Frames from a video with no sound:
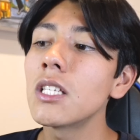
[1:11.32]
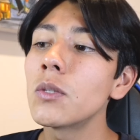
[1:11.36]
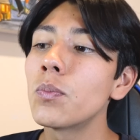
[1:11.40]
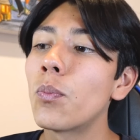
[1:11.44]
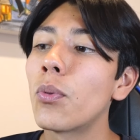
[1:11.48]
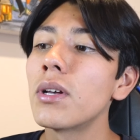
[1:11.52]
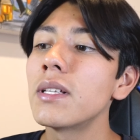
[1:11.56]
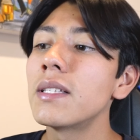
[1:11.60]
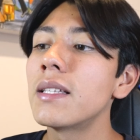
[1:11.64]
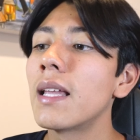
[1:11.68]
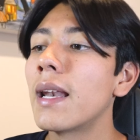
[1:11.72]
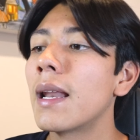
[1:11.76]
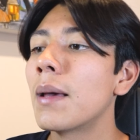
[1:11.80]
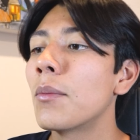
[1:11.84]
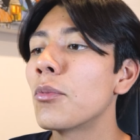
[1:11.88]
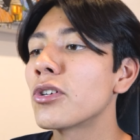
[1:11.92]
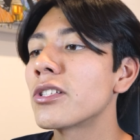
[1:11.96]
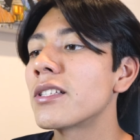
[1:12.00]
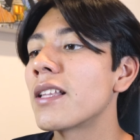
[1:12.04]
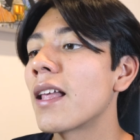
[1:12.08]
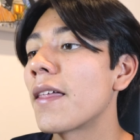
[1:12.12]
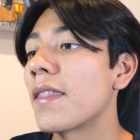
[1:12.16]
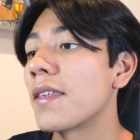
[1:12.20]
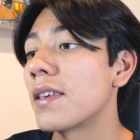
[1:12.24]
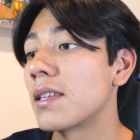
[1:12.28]
Después
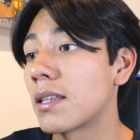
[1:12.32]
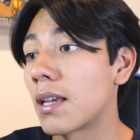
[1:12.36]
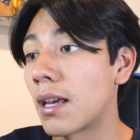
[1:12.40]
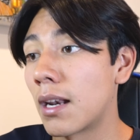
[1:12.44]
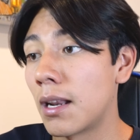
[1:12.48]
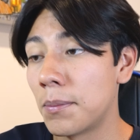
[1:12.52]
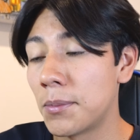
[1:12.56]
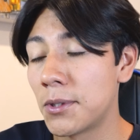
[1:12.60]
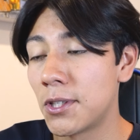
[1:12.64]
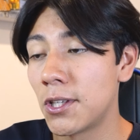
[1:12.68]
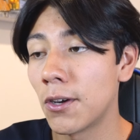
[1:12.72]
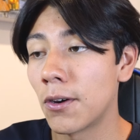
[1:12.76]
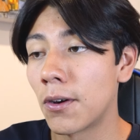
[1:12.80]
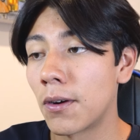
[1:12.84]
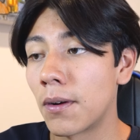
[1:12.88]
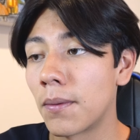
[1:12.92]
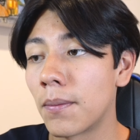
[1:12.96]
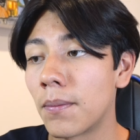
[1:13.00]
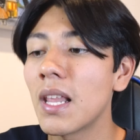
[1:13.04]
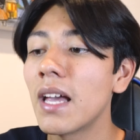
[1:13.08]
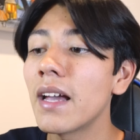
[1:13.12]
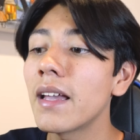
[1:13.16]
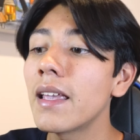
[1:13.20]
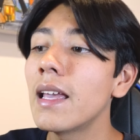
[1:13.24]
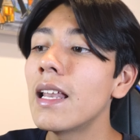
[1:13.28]
tenemos la descripción
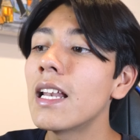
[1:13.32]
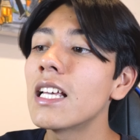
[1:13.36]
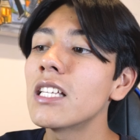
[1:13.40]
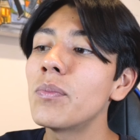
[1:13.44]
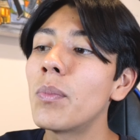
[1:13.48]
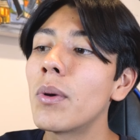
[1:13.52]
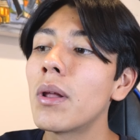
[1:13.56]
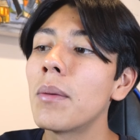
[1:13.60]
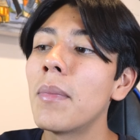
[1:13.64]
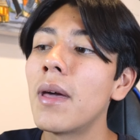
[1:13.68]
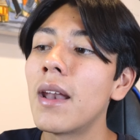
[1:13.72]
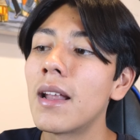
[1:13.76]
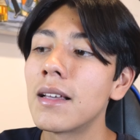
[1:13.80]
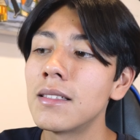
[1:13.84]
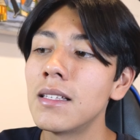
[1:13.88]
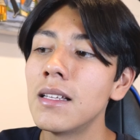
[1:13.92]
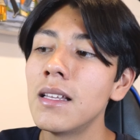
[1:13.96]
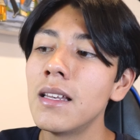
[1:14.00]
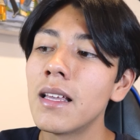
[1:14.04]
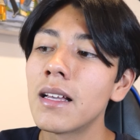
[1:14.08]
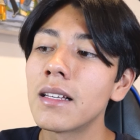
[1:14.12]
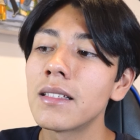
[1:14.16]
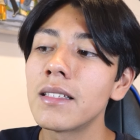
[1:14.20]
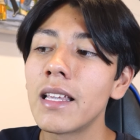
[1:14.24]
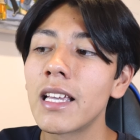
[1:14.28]
Aquí en las primeras
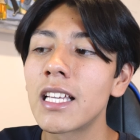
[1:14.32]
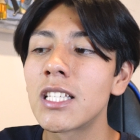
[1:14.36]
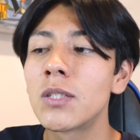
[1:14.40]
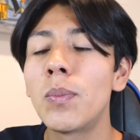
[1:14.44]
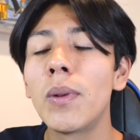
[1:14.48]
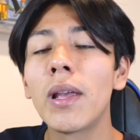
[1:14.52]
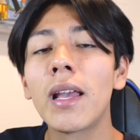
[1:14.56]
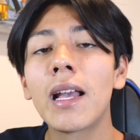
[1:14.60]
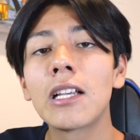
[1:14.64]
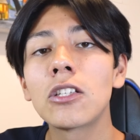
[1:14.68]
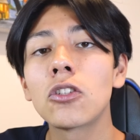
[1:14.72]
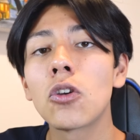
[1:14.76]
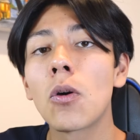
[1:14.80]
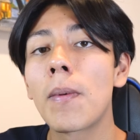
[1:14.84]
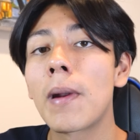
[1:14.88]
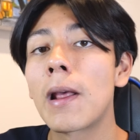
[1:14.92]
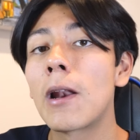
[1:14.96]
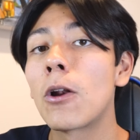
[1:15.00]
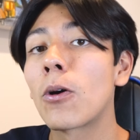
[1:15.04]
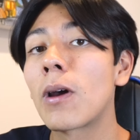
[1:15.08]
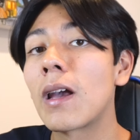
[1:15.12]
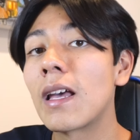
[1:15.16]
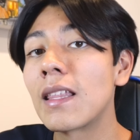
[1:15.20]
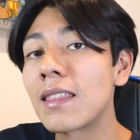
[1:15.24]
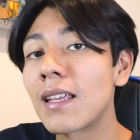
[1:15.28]
líneas explica sobre
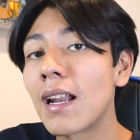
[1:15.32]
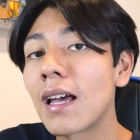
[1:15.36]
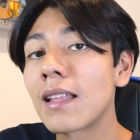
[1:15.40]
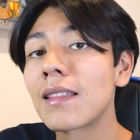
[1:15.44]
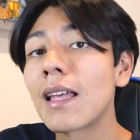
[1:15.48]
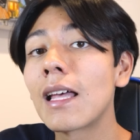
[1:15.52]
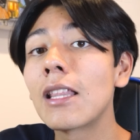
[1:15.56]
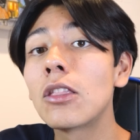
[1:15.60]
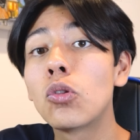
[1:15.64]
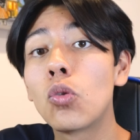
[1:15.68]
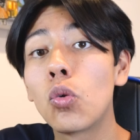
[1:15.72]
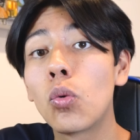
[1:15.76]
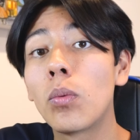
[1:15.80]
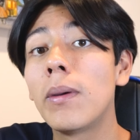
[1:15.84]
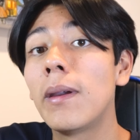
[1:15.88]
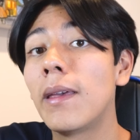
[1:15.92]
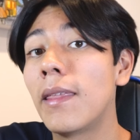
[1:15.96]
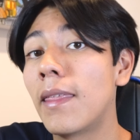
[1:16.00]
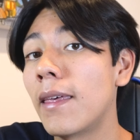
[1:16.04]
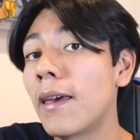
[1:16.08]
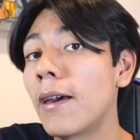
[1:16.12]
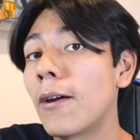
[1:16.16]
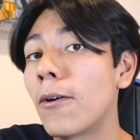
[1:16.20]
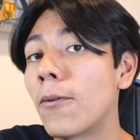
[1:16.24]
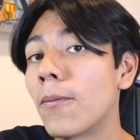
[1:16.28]
lo que trata tu
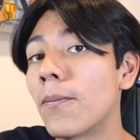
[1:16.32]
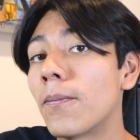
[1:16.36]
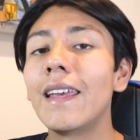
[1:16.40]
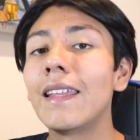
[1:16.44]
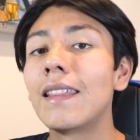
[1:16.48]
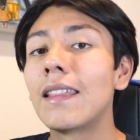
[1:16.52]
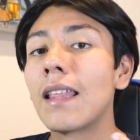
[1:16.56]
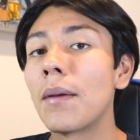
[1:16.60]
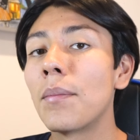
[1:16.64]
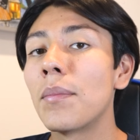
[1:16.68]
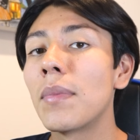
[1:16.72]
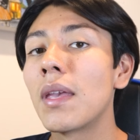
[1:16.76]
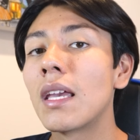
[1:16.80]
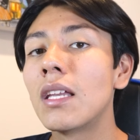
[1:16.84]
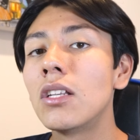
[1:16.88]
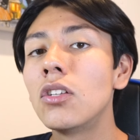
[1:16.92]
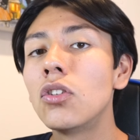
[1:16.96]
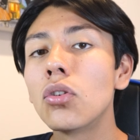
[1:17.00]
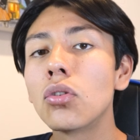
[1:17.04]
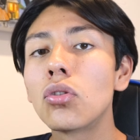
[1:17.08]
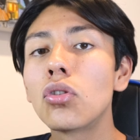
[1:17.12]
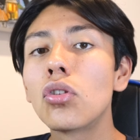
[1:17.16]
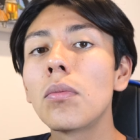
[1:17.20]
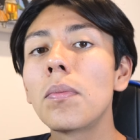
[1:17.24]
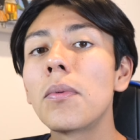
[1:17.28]
video y también
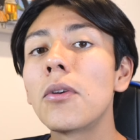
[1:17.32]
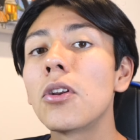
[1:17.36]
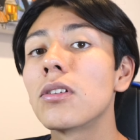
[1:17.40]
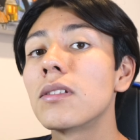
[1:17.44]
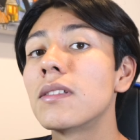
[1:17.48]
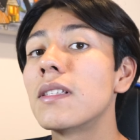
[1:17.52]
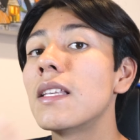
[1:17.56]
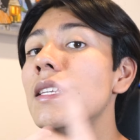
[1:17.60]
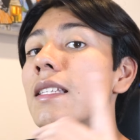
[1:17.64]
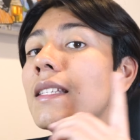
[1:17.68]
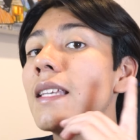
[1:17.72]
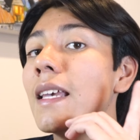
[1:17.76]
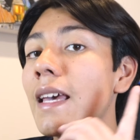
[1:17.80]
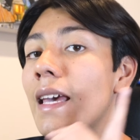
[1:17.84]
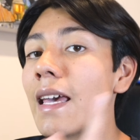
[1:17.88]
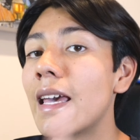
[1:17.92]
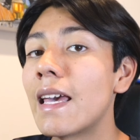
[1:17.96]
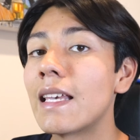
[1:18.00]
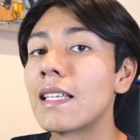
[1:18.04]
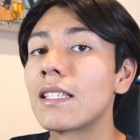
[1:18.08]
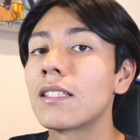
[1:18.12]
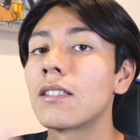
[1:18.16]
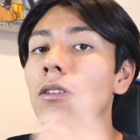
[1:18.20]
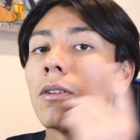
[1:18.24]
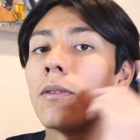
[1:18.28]
YouTube nos dice
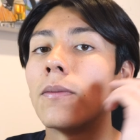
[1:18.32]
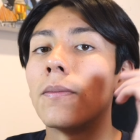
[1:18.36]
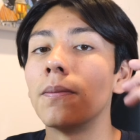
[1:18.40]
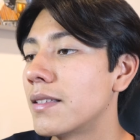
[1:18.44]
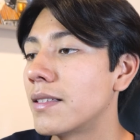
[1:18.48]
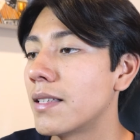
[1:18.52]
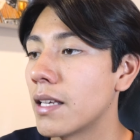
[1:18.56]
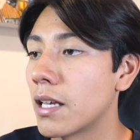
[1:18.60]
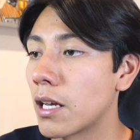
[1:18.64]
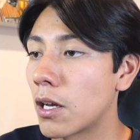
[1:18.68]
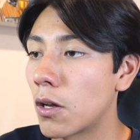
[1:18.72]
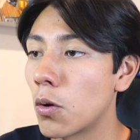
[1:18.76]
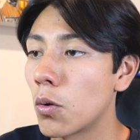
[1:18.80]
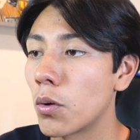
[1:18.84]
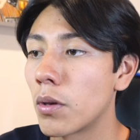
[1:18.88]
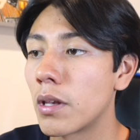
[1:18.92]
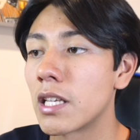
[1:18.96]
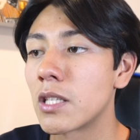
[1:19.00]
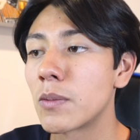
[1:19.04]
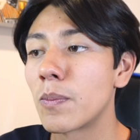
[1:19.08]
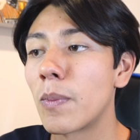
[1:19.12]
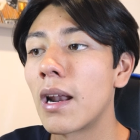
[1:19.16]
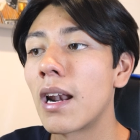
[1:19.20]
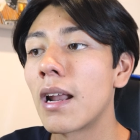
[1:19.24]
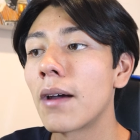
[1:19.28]
esto. Si
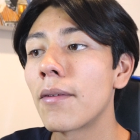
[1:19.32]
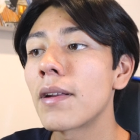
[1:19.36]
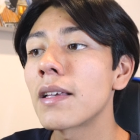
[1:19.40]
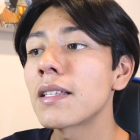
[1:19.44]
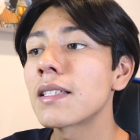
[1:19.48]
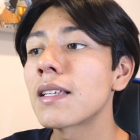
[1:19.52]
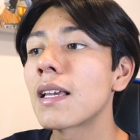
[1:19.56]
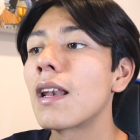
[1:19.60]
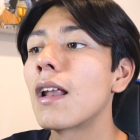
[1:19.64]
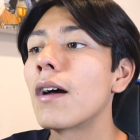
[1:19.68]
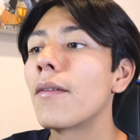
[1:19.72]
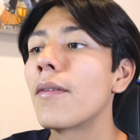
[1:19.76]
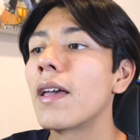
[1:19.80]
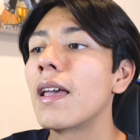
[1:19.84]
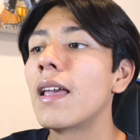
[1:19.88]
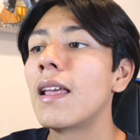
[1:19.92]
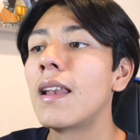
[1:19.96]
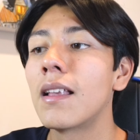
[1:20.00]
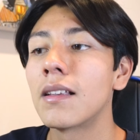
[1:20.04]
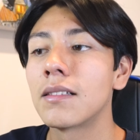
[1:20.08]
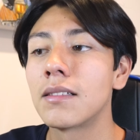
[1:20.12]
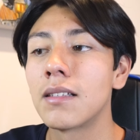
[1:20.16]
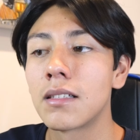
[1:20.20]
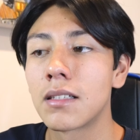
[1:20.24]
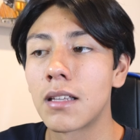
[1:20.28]
incluyes palabras clave en
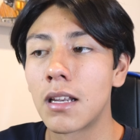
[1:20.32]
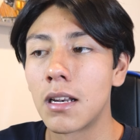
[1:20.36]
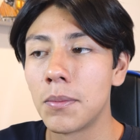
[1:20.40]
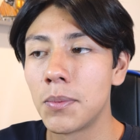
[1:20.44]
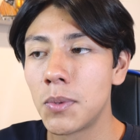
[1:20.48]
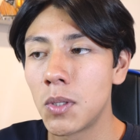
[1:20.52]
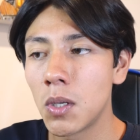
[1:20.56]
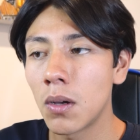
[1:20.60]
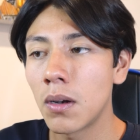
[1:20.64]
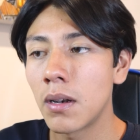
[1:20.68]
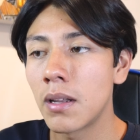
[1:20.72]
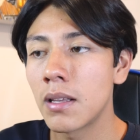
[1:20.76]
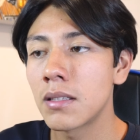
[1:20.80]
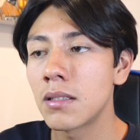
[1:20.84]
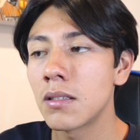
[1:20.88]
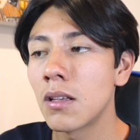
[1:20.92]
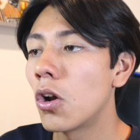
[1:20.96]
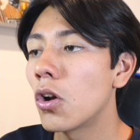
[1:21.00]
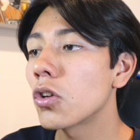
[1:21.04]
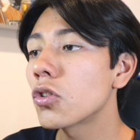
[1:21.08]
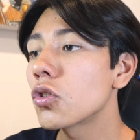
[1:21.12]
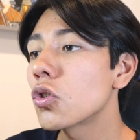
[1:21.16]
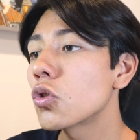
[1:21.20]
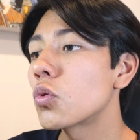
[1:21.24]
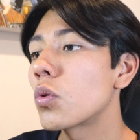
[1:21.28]
las descripciones,
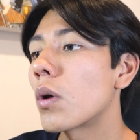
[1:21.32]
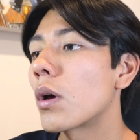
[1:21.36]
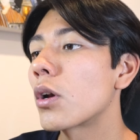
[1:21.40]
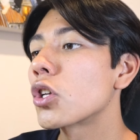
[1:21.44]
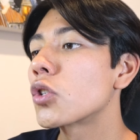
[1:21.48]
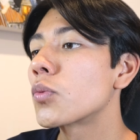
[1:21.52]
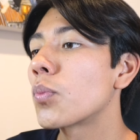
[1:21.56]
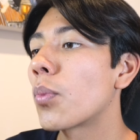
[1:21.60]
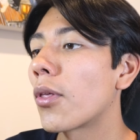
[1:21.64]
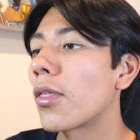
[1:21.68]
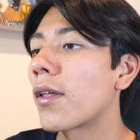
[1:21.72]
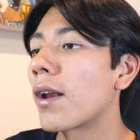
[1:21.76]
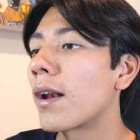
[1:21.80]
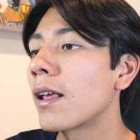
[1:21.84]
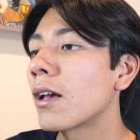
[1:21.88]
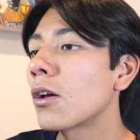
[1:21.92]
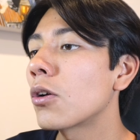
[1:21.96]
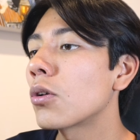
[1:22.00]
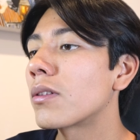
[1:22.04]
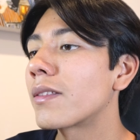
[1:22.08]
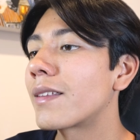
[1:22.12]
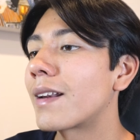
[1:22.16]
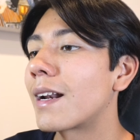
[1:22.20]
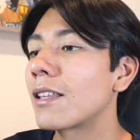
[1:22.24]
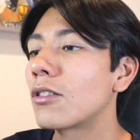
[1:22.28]
los usuarios podrán
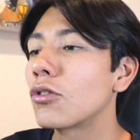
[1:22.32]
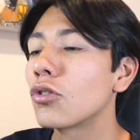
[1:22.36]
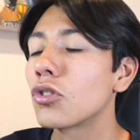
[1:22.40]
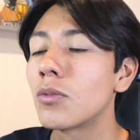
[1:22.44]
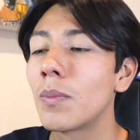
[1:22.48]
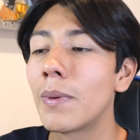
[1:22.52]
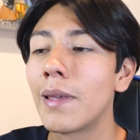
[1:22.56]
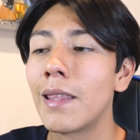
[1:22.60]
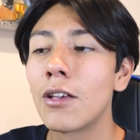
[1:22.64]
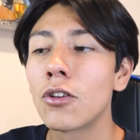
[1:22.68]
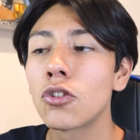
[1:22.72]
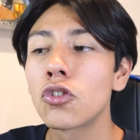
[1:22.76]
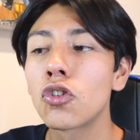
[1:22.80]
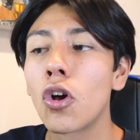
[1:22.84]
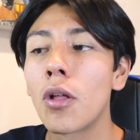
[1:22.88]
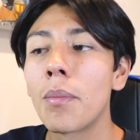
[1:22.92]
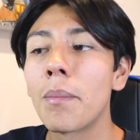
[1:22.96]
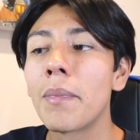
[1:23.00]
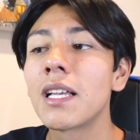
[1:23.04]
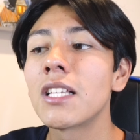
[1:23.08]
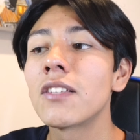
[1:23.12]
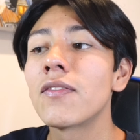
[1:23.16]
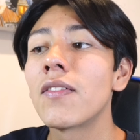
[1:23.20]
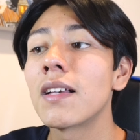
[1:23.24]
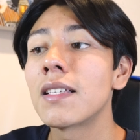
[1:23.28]
encontrar tus videos con
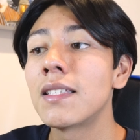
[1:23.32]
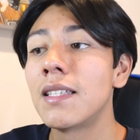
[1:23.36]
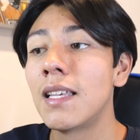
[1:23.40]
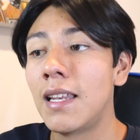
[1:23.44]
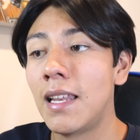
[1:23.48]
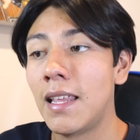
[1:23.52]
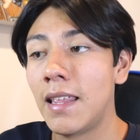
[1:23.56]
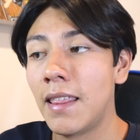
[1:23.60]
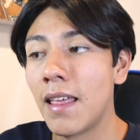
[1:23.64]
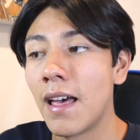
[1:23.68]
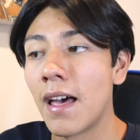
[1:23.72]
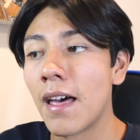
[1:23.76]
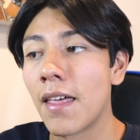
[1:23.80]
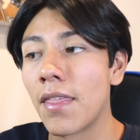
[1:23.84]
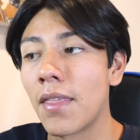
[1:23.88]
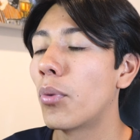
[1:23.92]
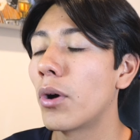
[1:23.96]
más facilidad.